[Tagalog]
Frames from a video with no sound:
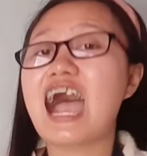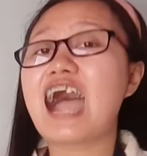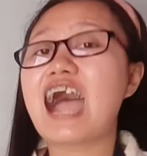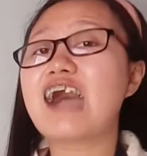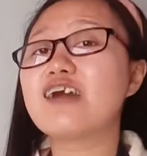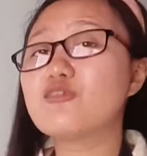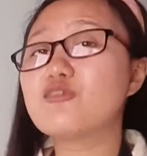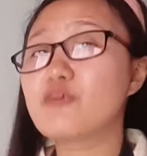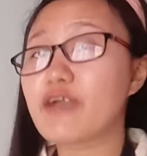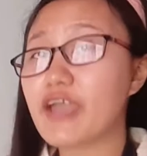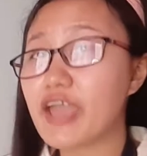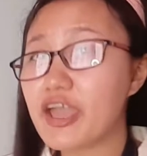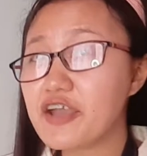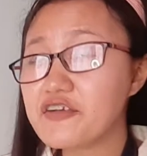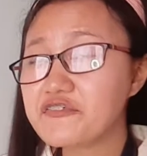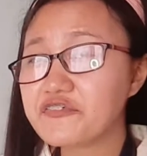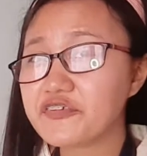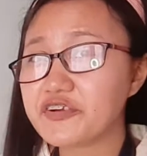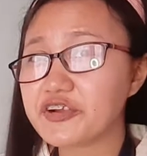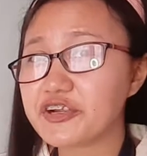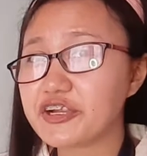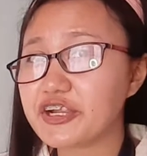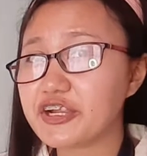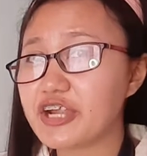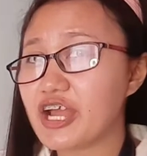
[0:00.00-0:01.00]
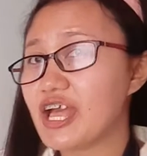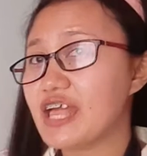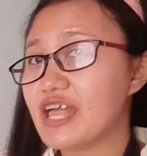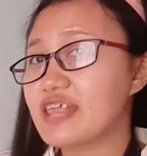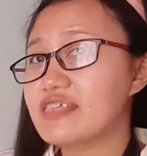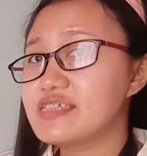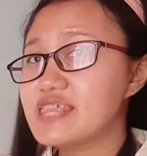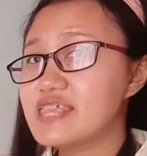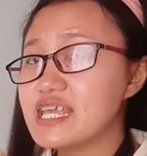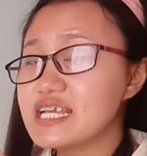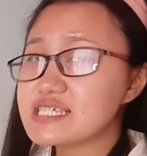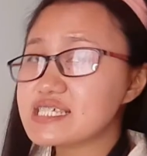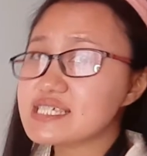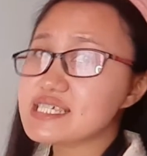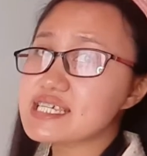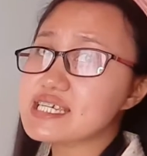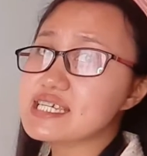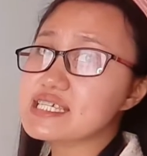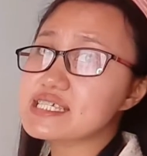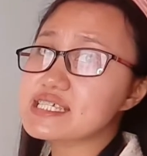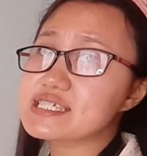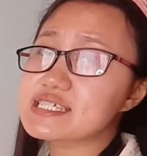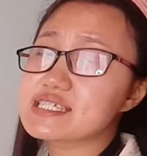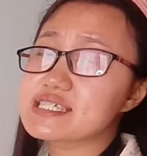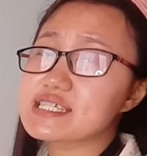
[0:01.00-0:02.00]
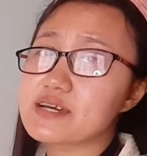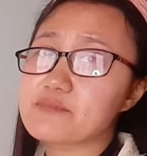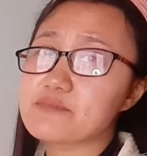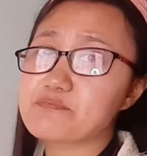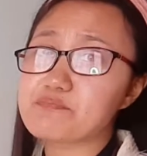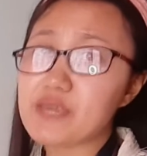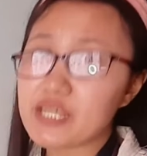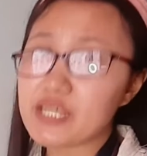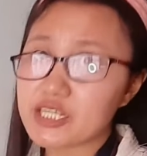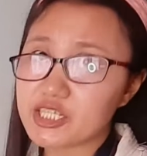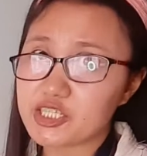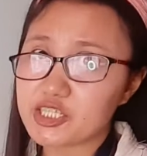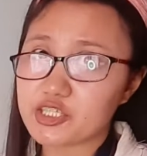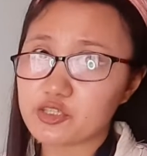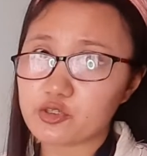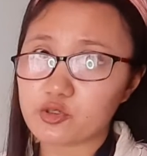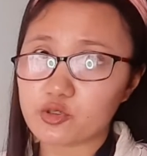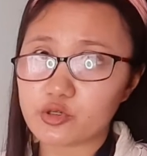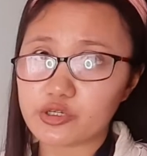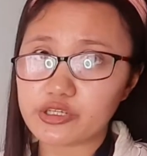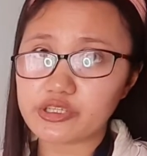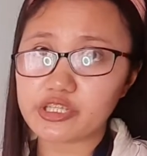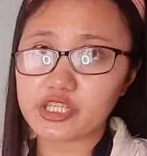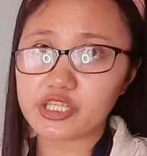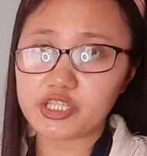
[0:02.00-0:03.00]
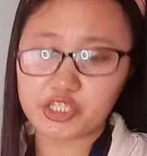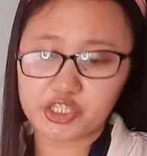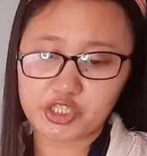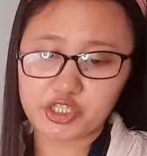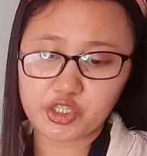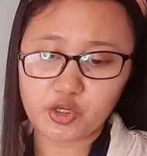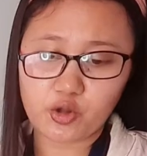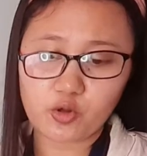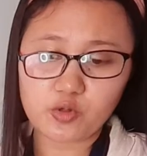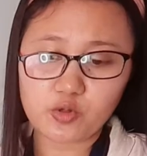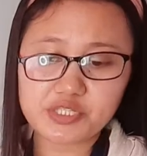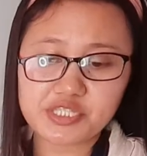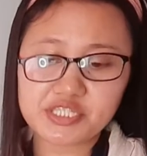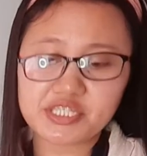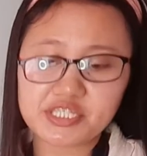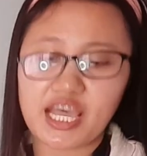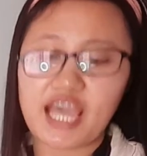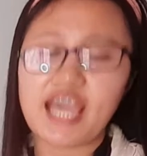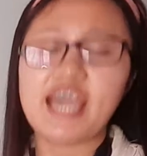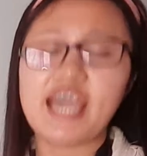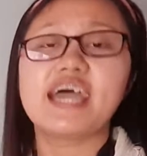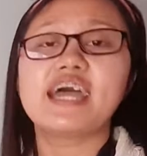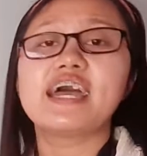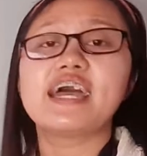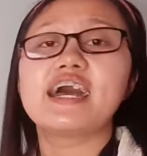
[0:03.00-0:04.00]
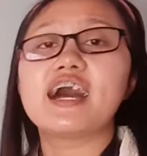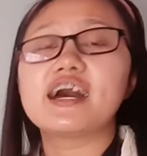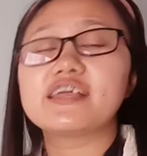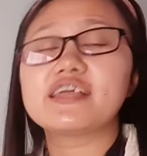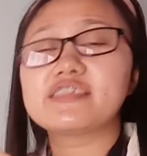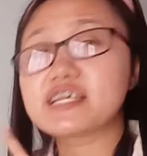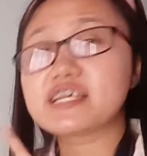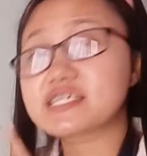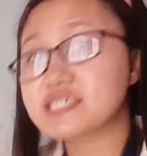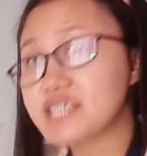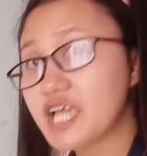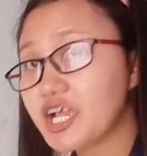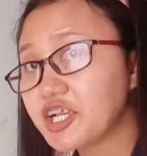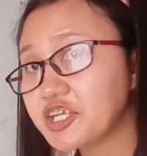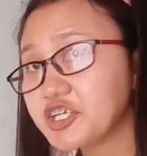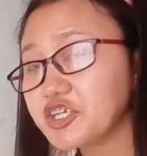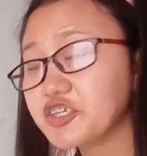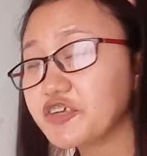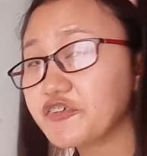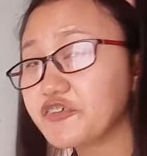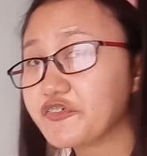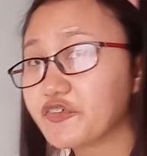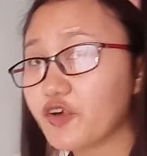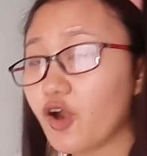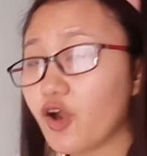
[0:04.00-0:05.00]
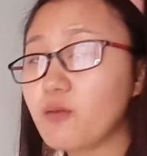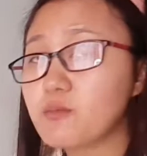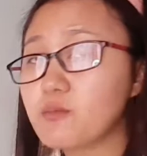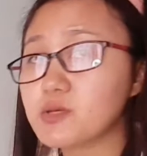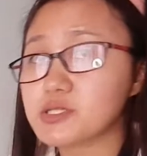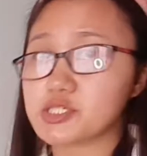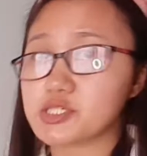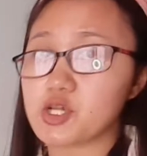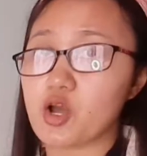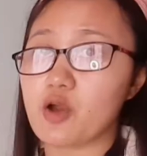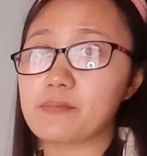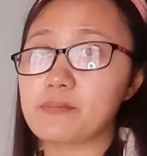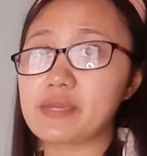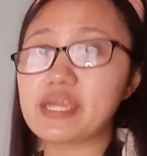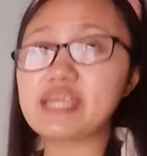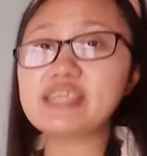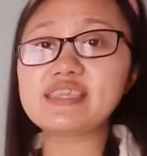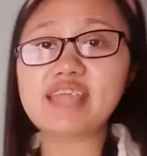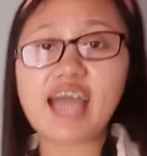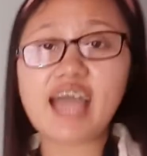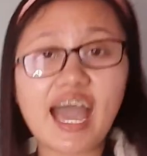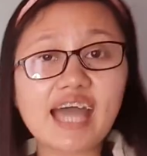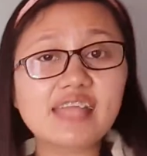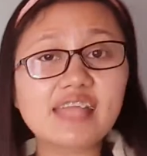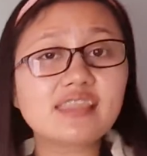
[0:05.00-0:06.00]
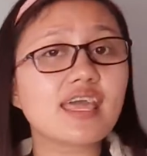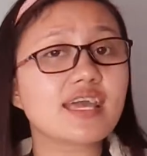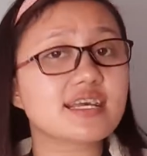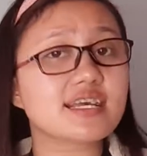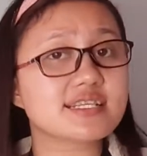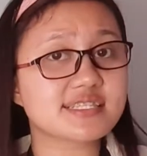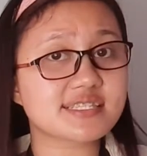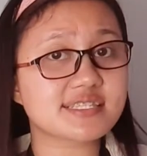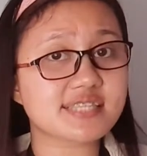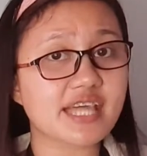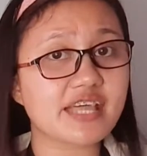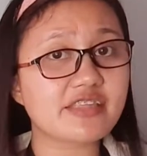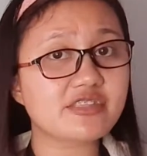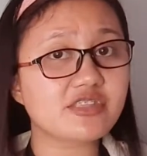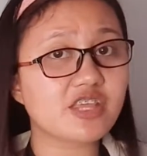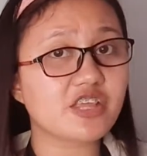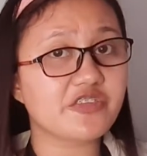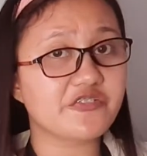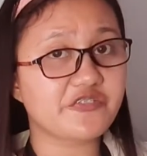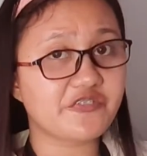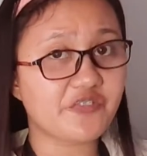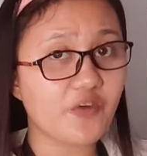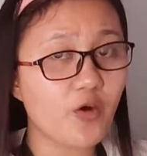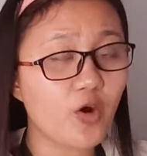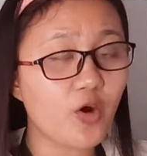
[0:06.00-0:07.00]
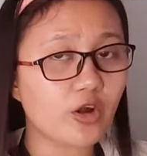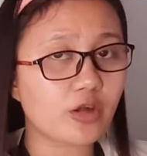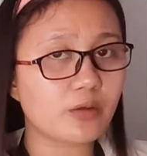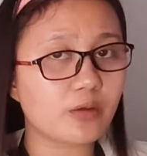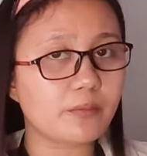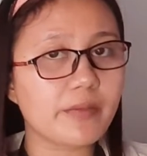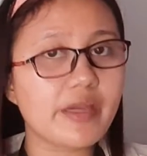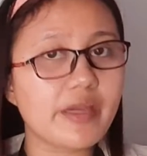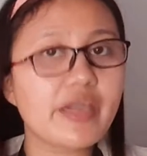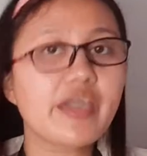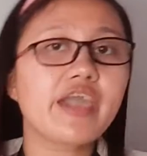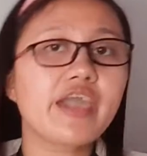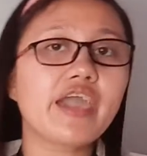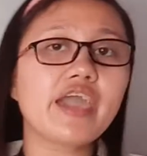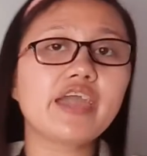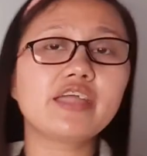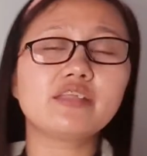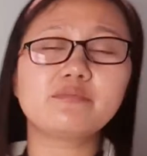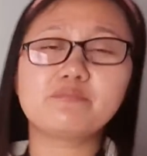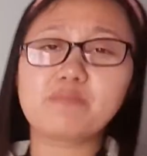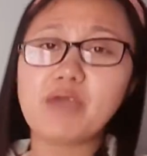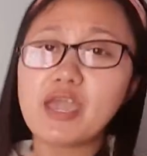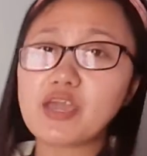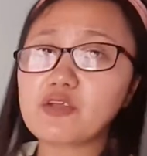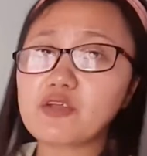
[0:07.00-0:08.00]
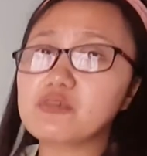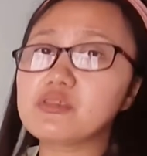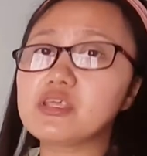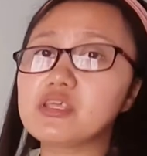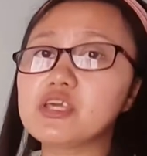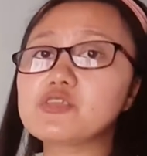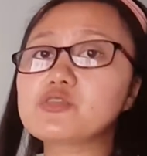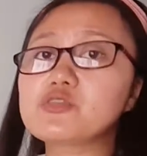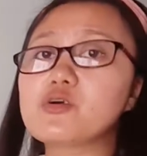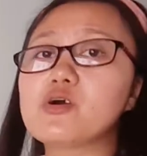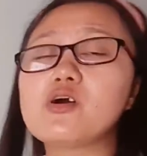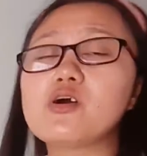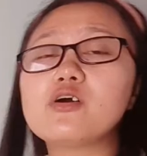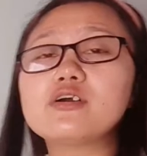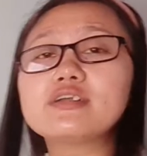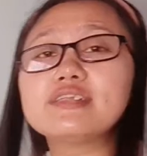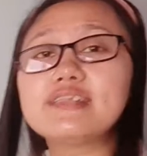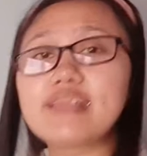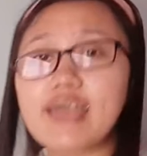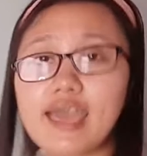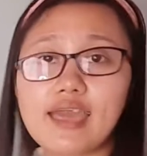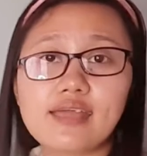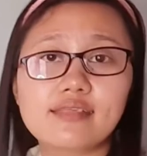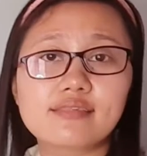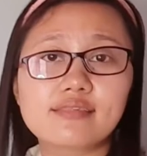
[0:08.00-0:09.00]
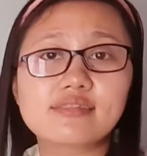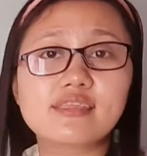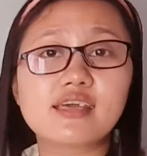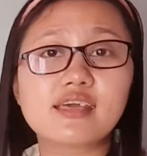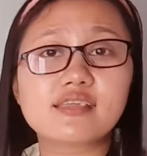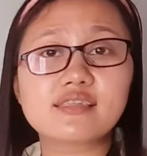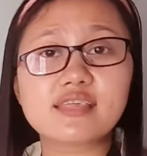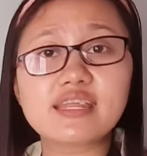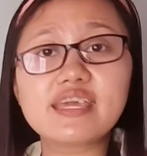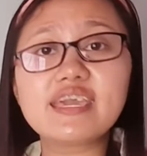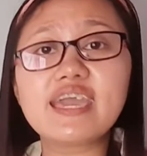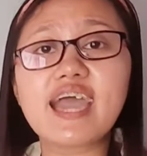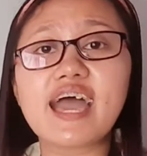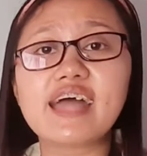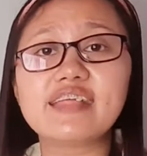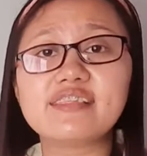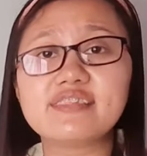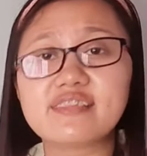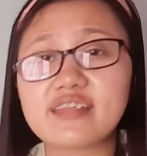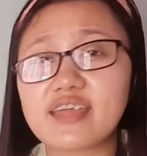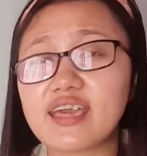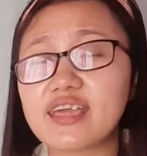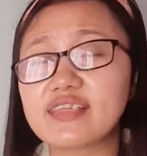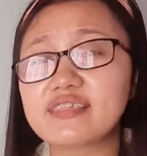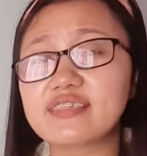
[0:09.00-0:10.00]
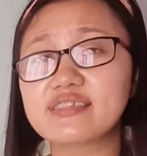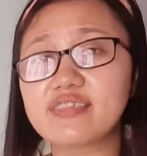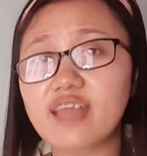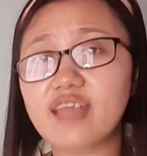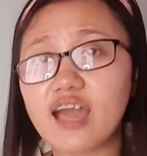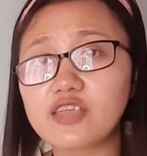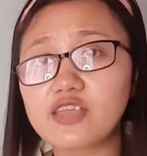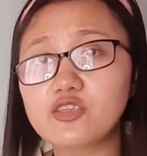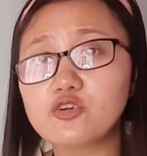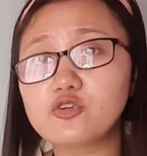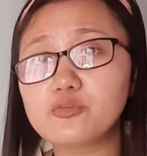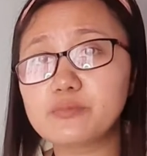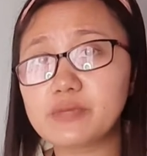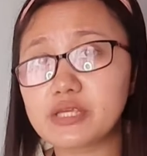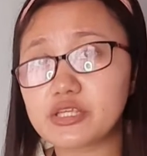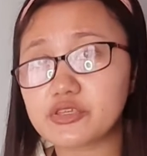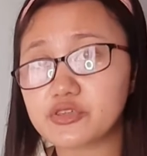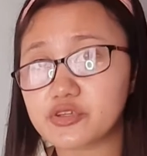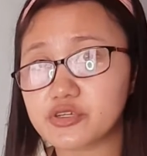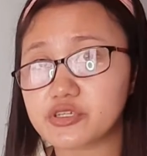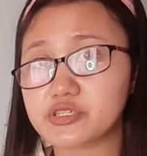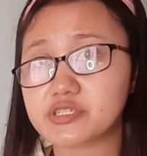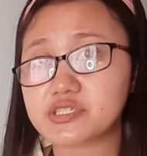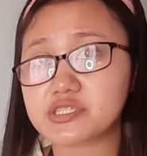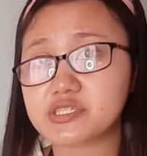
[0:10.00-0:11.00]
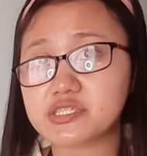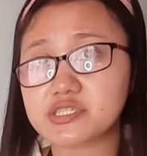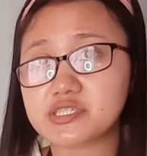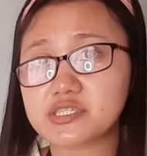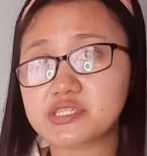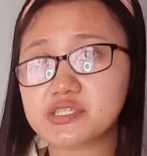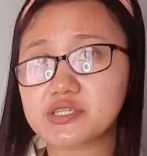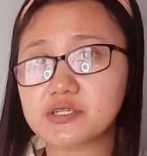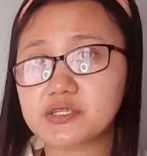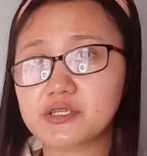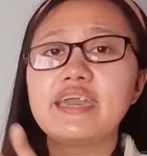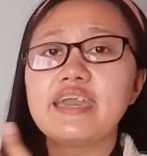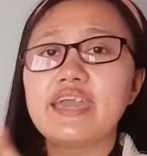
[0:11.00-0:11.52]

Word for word: However, this is the picture that shows uh, the section of chromosome in an extended form. And meron itong length na 300 nanometers.